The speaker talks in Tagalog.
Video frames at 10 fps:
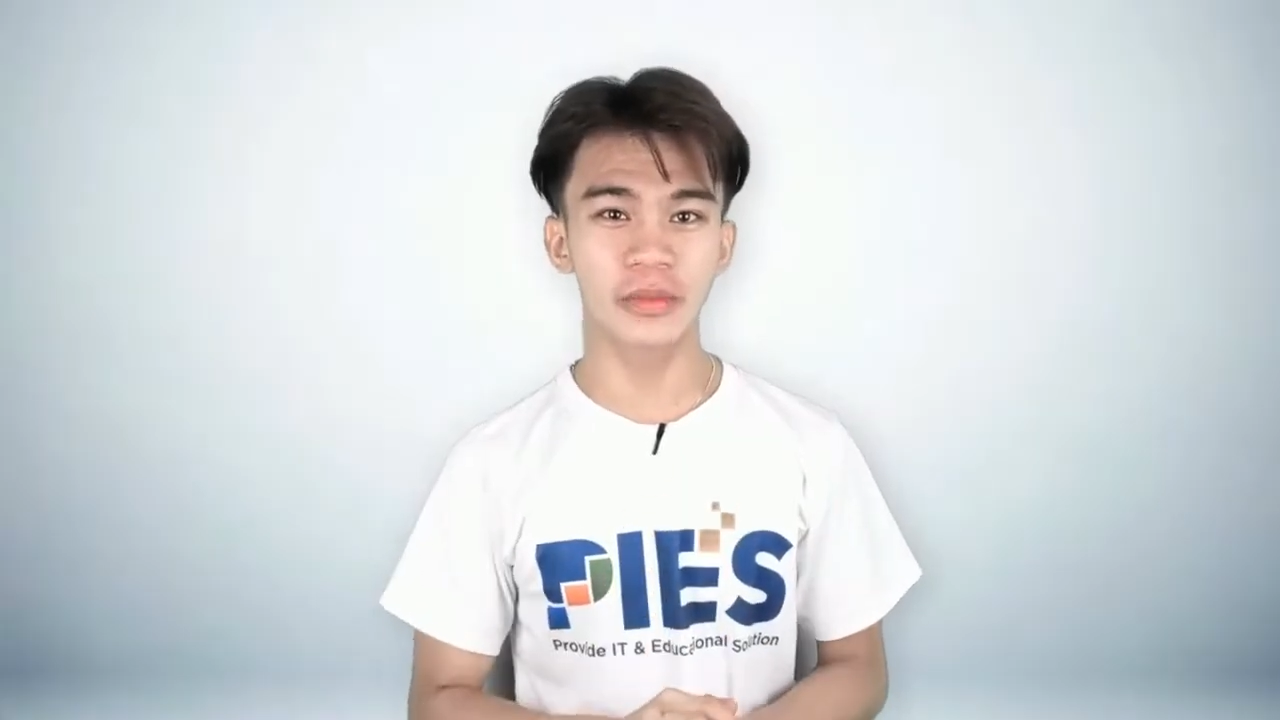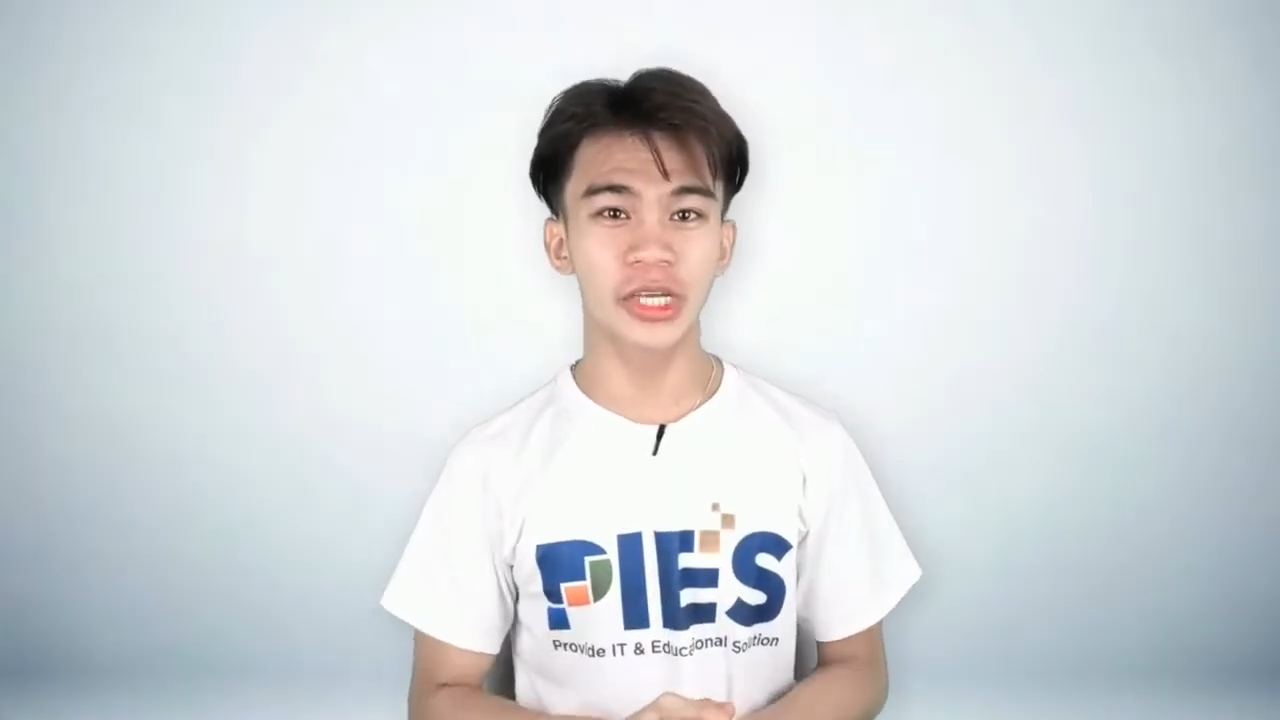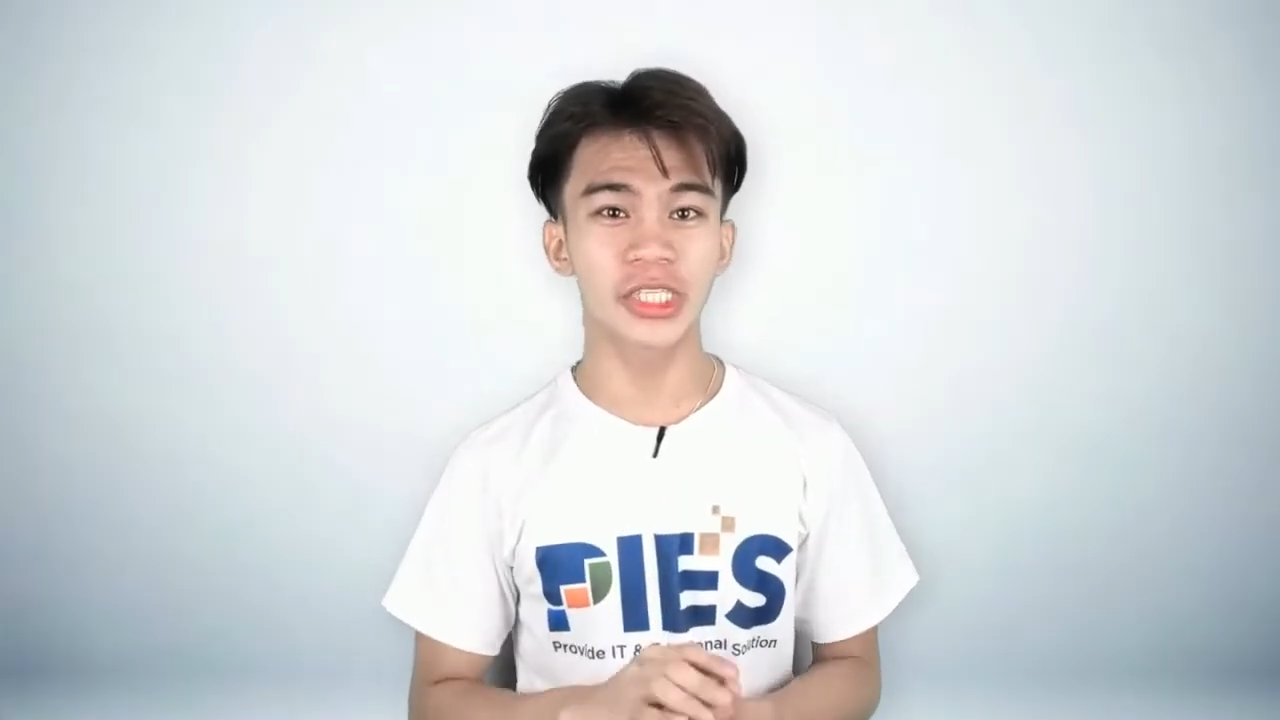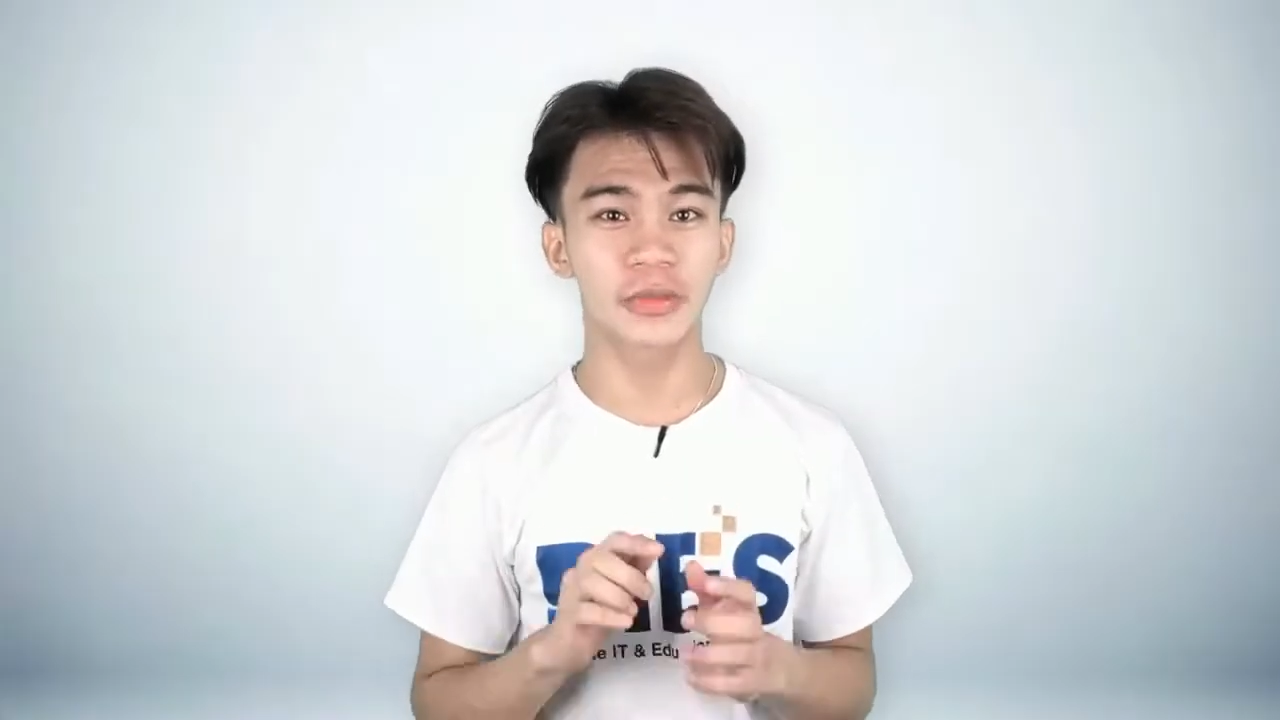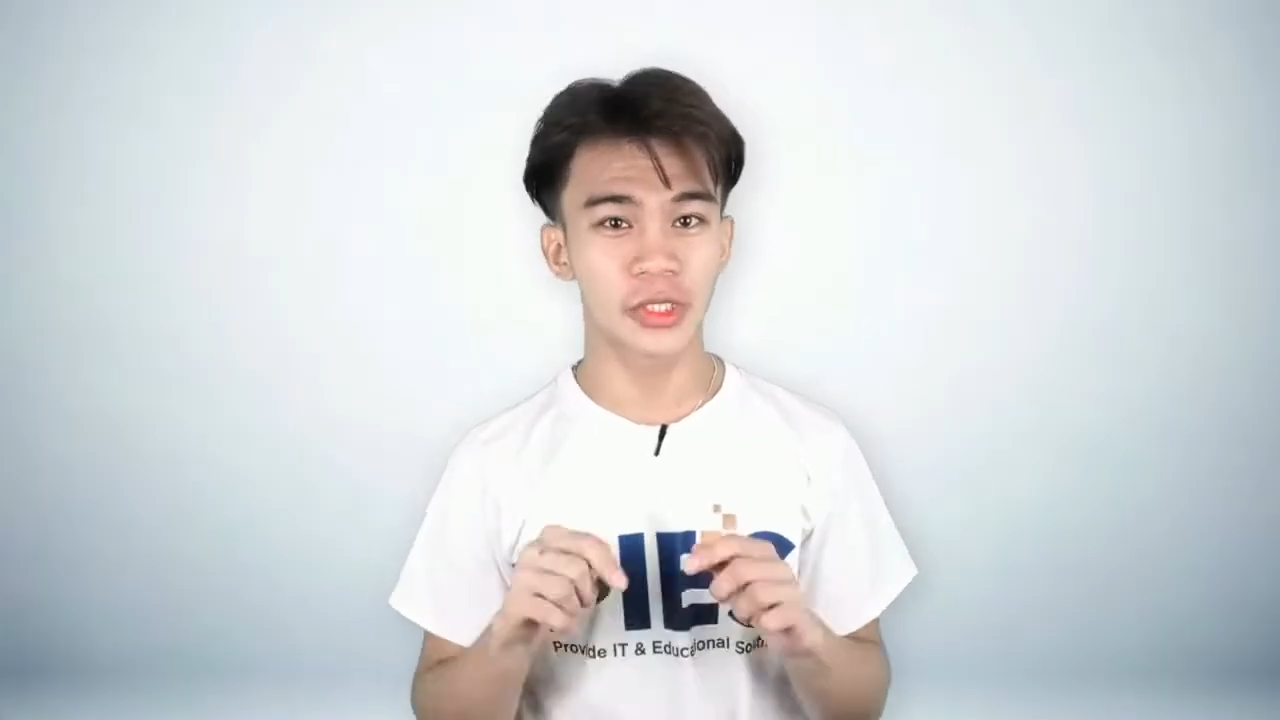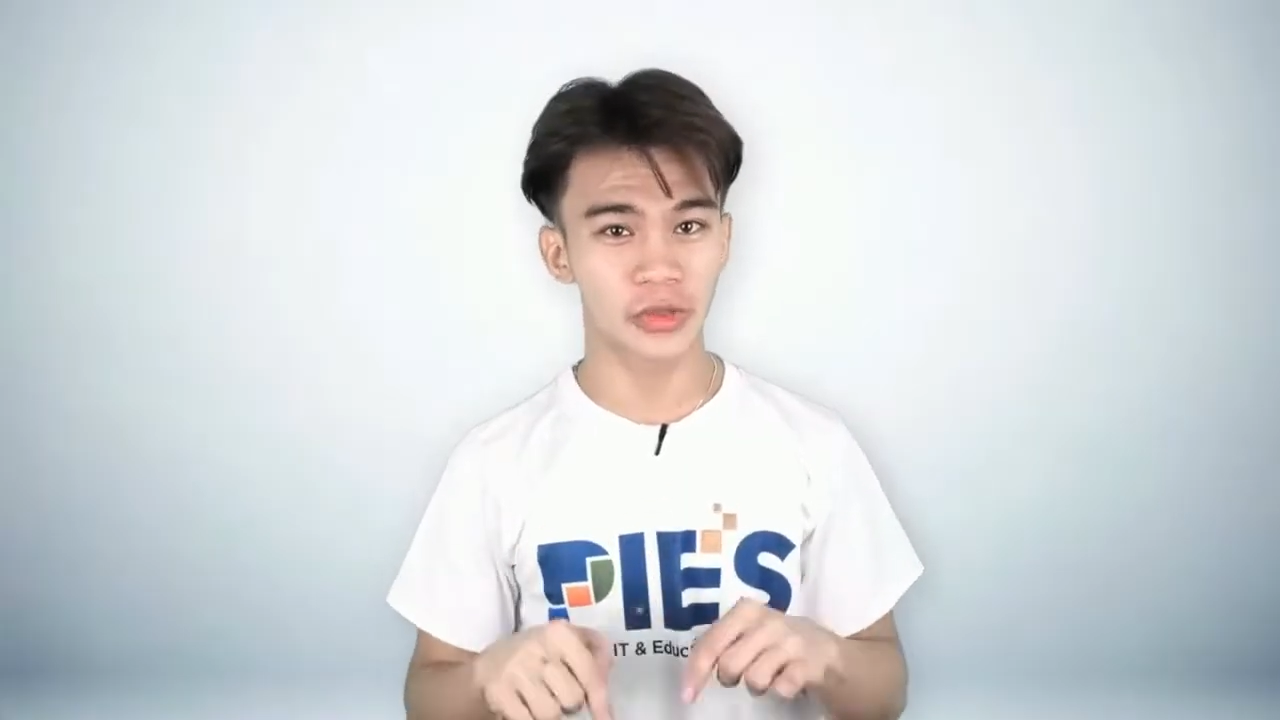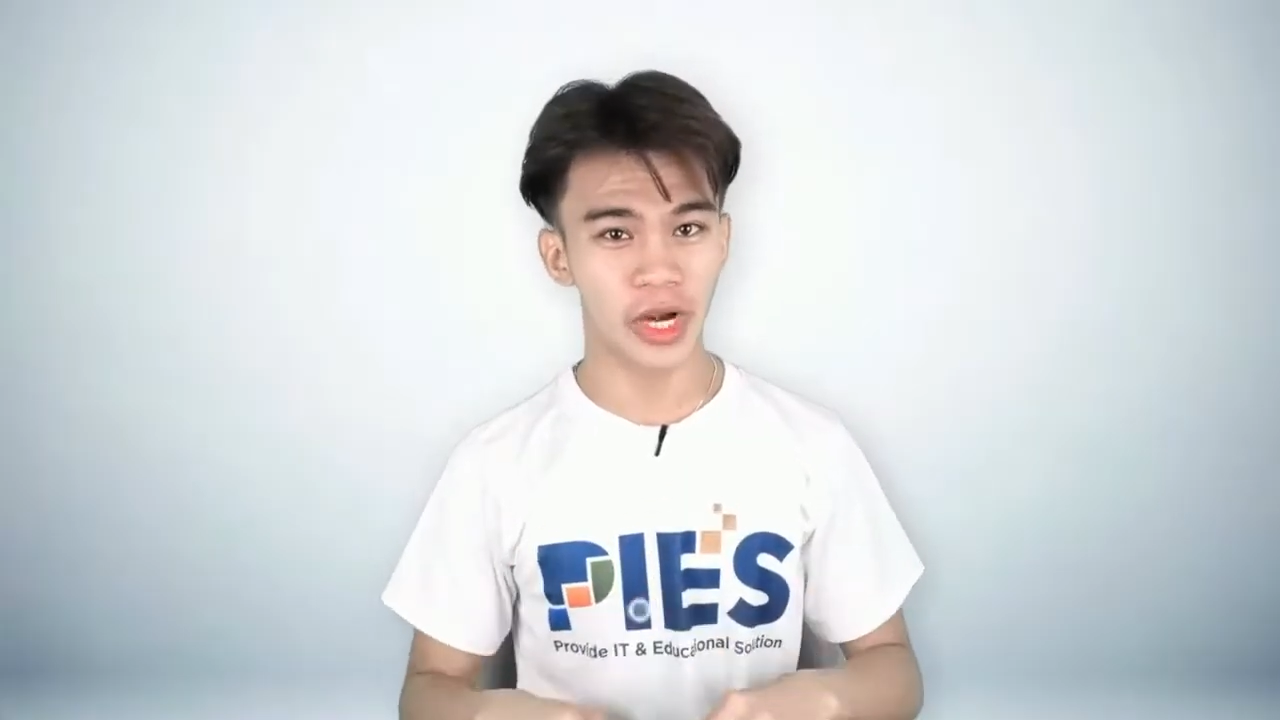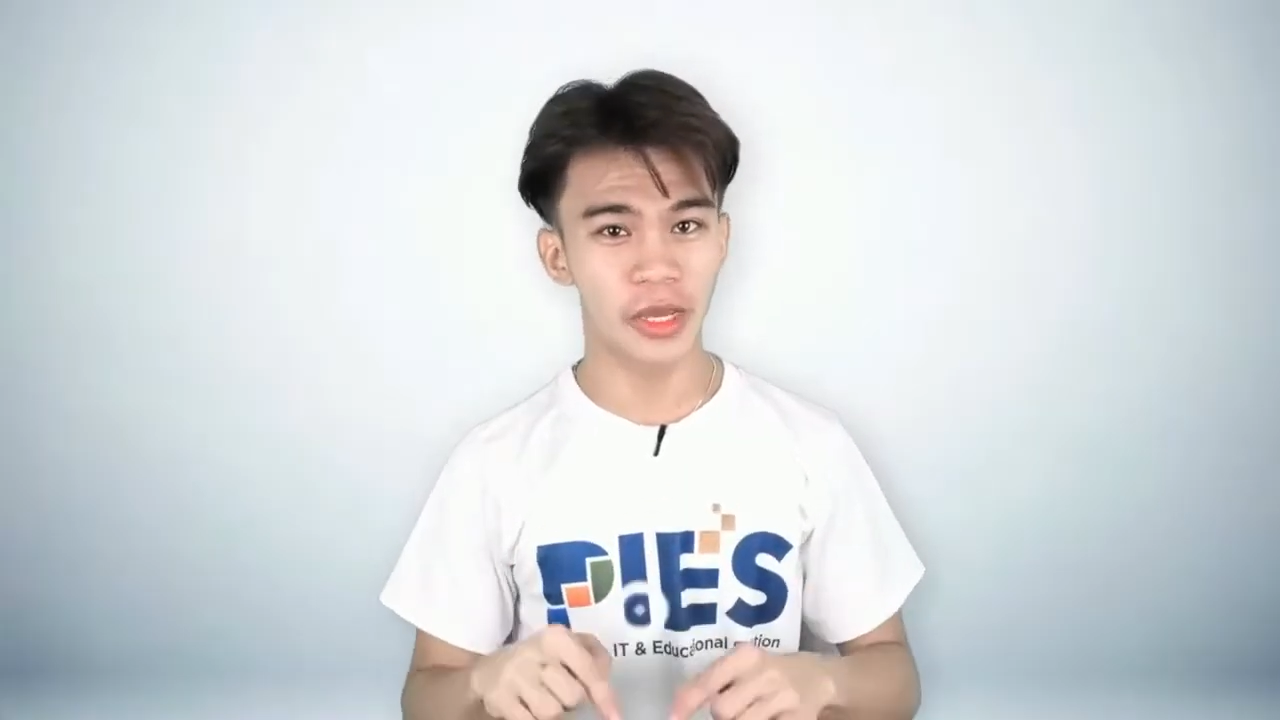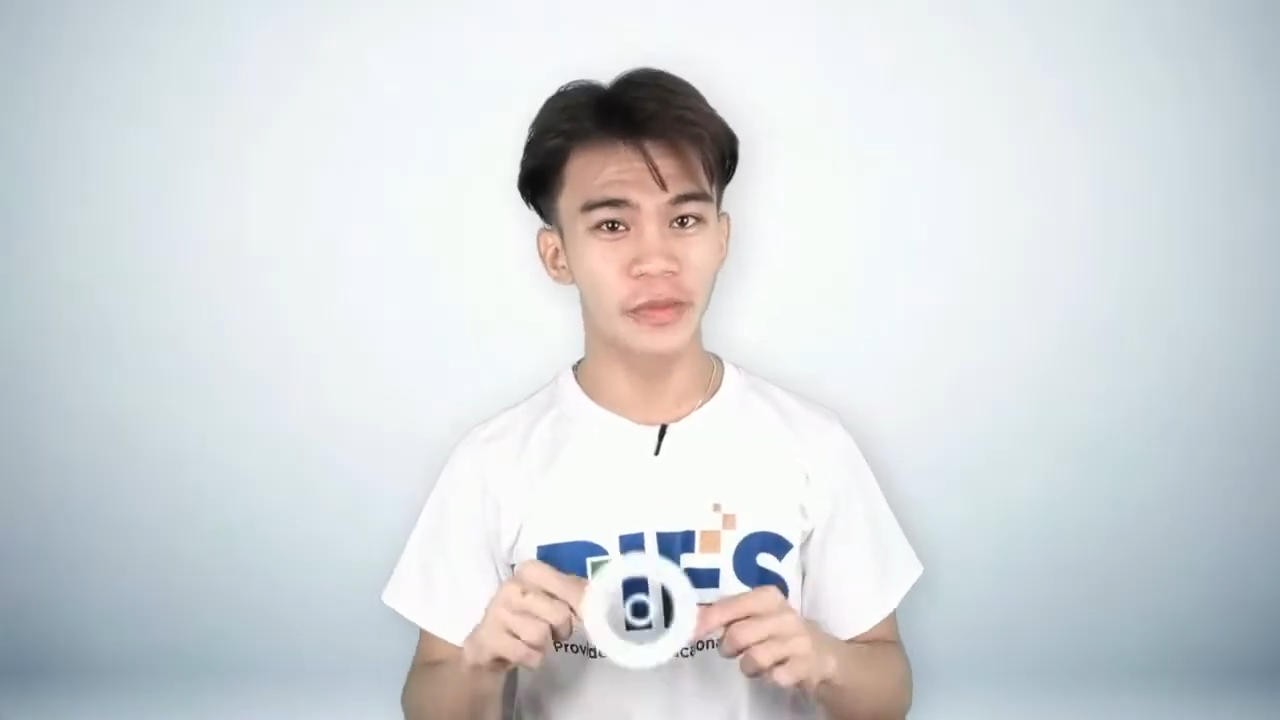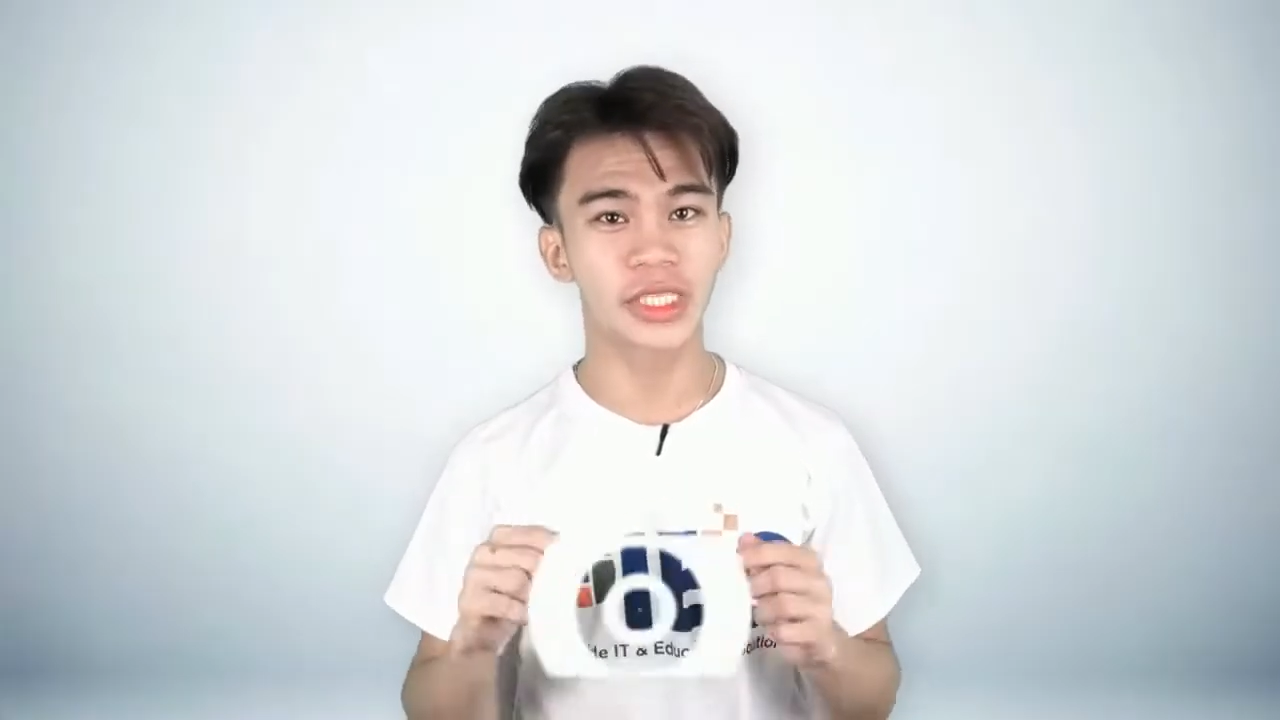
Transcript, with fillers: mag-subscribe